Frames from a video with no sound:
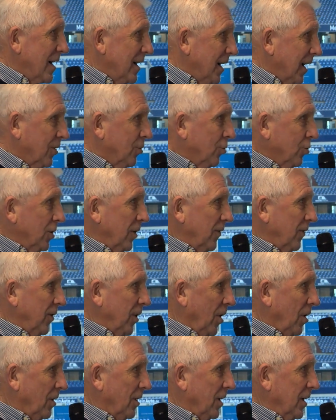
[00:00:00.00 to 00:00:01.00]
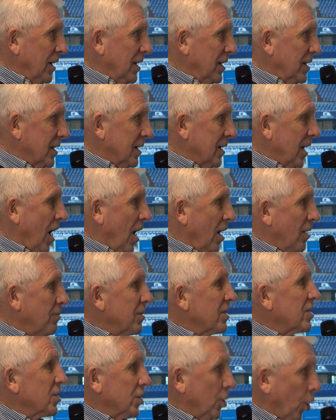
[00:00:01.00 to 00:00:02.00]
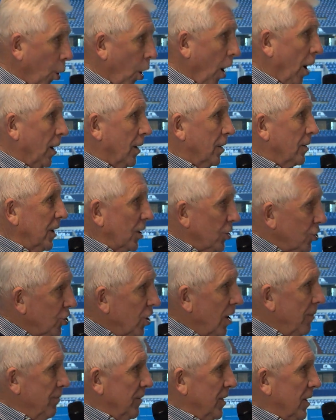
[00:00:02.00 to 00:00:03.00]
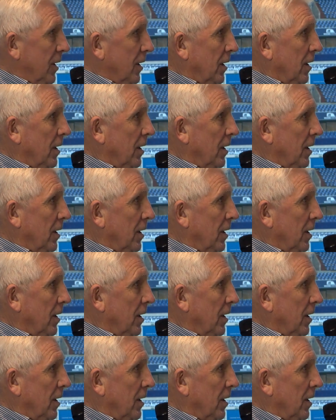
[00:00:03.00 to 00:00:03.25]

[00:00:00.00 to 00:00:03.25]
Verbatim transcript: Eine gute Flanke ist ein halbes Tor. Das stimmt.